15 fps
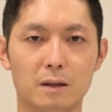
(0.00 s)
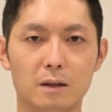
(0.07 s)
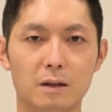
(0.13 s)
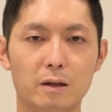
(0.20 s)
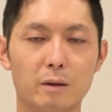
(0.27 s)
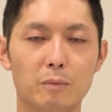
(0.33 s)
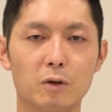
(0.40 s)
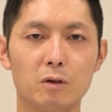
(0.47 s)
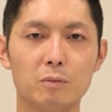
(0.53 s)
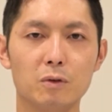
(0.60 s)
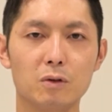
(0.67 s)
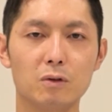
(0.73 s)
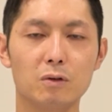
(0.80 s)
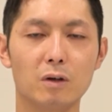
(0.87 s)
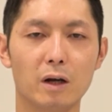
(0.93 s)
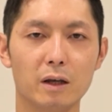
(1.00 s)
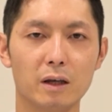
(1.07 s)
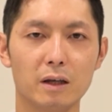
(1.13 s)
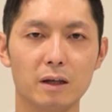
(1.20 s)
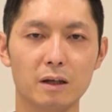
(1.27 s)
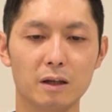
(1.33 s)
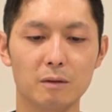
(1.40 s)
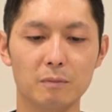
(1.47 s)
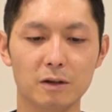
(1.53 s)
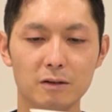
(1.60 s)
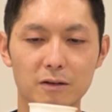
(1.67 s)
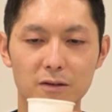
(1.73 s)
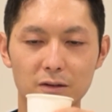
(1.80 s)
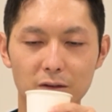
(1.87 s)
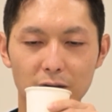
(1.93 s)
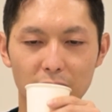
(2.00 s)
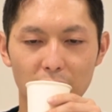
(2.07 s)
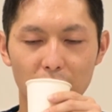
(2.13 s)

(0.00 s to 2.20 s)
ではブクブクうがいいきます